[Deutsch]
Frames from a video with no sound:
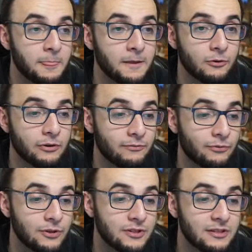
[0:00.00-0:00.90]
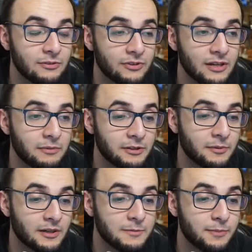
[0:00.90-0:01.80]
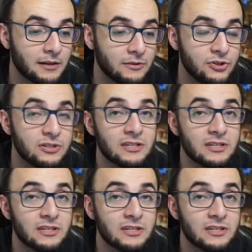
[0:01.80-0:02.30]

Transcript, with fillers: Going first hier und da manchmal ganz praktisch ist,